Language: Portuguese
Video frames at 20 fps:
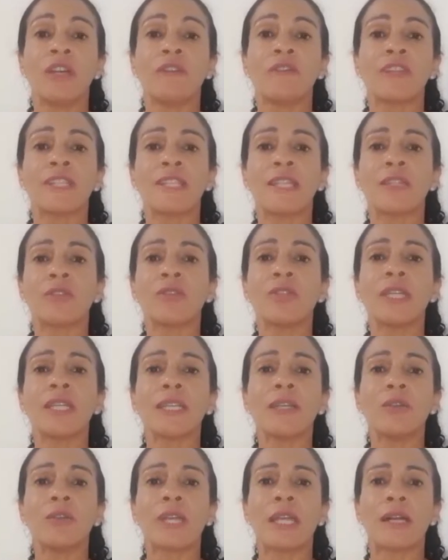fazia tudo
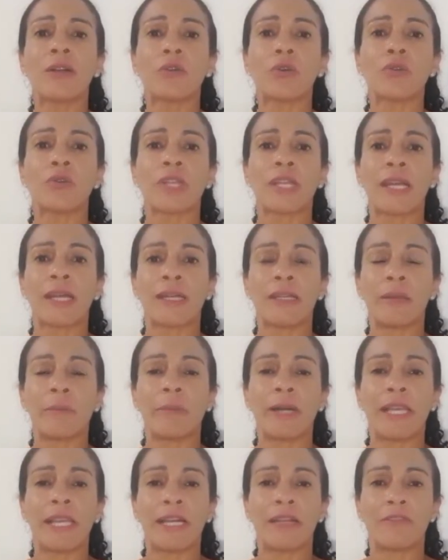aquilo que era contrário à
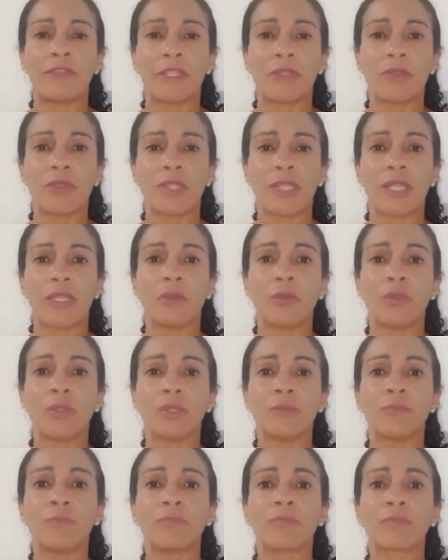palavra do Senhor.